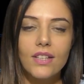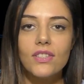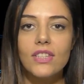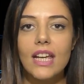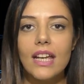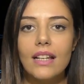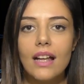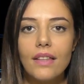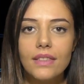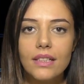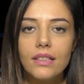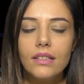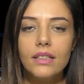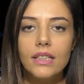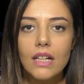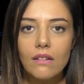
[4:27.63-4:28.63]

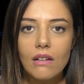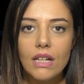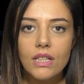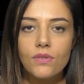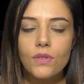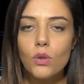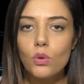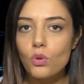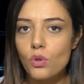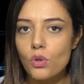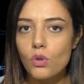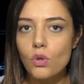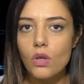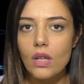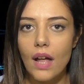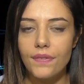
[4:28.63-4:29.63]
Ceylanların yavaş ve
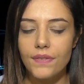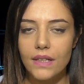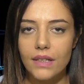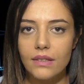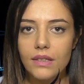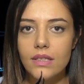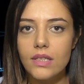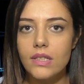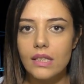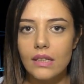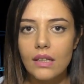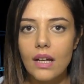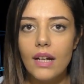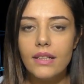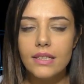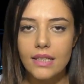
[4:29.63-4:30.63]
güçsüz olanlarını
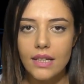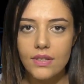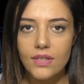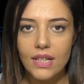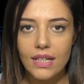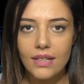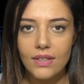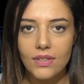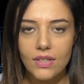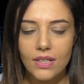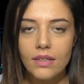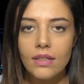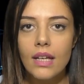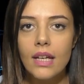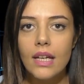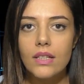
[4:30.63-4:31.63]
çitalar yiyeceği
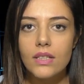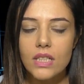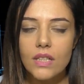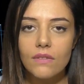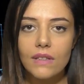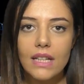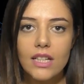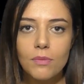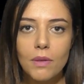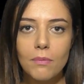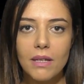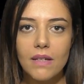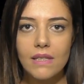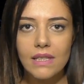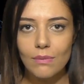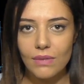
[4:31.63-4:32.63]
için çiftleşme
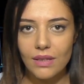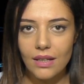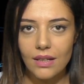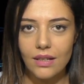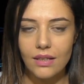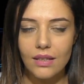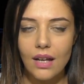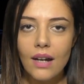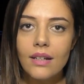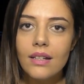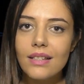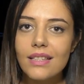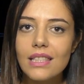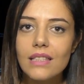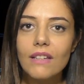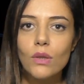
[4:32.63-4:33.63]
mevsimine kadar
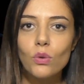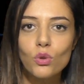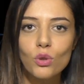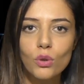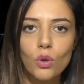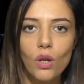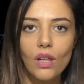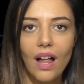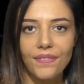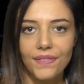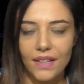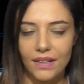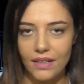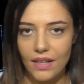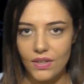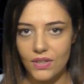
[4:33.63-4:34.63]
hızlı ve güçlü
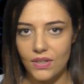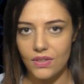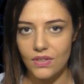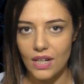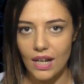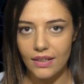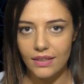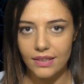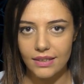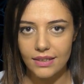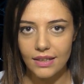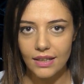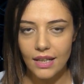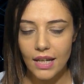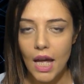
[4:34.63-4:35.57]
olanları yaşayacaktır.